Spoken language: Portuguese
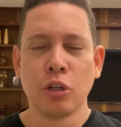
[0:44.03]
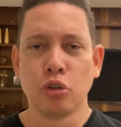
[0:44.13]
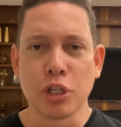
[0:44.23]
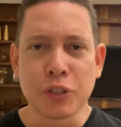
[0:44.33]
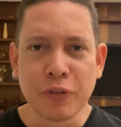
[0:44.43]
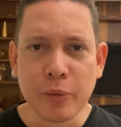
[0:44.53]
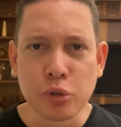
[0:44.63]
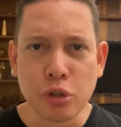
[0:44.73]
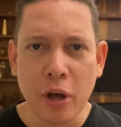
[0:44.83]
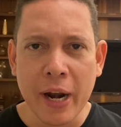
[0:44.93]
Nós
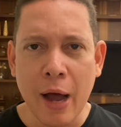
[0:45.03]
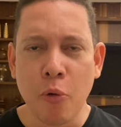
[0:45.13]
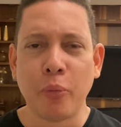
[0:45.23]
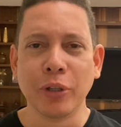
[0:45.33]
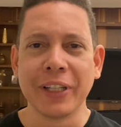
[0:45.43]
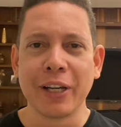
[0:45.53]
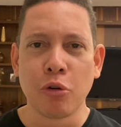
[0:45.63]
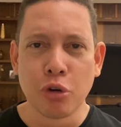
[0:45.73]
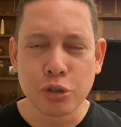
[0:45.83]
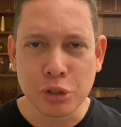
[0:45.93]
vamos orar o
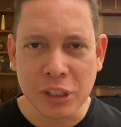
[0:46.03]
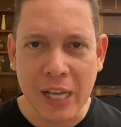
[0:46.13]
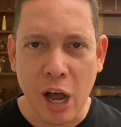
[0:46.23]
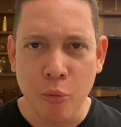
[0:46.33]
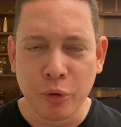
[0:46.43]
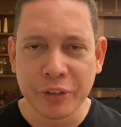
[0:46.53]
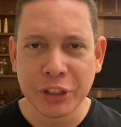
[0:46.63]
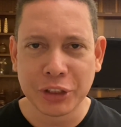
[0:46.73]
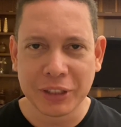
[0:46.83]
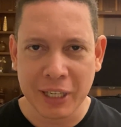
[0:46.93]
poderoso Salmo
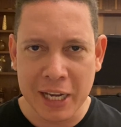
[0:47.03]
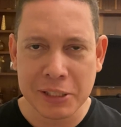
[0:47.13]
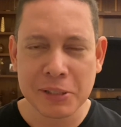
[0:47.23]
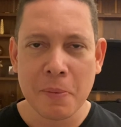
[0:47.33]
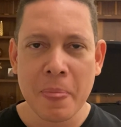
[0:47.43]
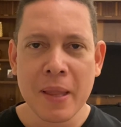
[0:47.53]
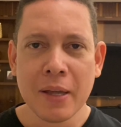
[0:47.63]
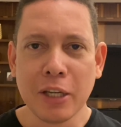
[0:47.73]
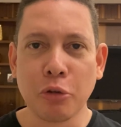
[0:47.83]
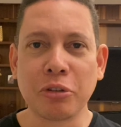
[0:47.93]
23
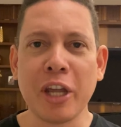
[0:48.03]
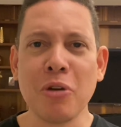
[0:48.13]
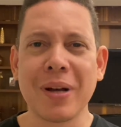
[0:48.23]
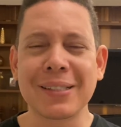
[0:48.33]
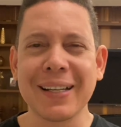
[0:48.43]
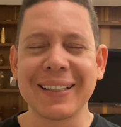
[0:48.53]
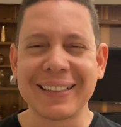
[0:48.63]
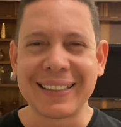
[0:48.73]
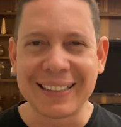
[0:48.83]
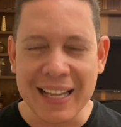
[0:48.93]
e eu tenho uma
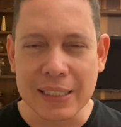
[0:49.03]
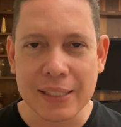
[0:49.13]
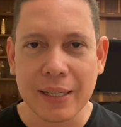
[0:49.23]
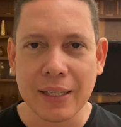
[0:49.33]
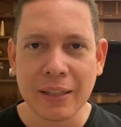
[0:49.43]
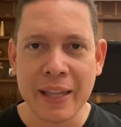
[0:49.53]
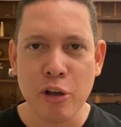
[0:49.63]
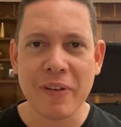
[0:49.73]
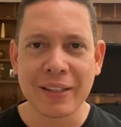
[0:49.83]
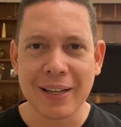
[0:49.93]
certeza que Deus
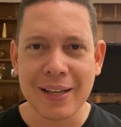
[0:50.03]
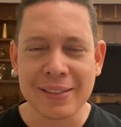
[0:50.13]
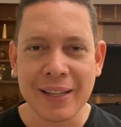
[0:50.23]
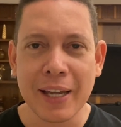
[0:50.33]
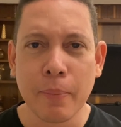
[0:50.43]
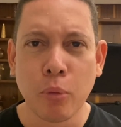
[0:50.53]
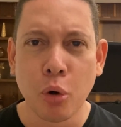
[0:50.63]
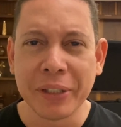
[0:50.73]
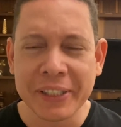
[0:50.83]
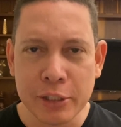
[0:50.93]
vai trazer
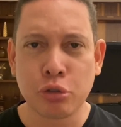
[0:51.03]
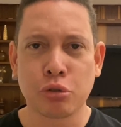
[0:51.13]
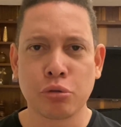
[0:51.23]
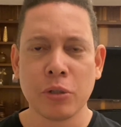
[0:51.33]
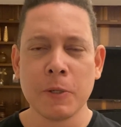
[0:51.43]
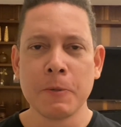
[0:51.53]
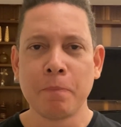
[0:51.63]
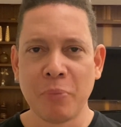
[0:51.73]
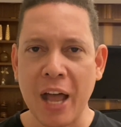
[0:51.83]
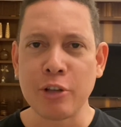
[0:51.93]
reboliço
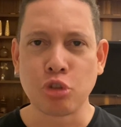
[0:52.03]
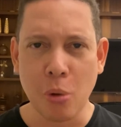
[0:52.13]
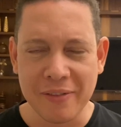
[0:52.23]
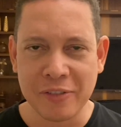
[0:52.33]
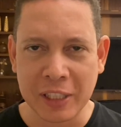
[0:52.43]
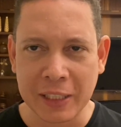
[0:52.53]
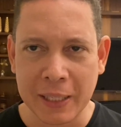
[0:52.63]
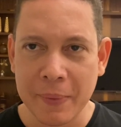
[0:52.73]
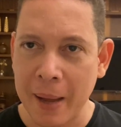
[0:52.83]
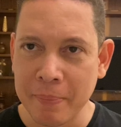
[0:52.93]
na sua vida.
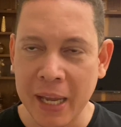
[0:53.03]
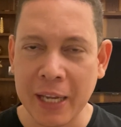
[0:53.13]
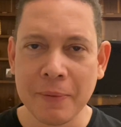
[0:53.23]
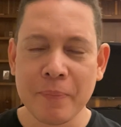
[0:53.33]
Amém?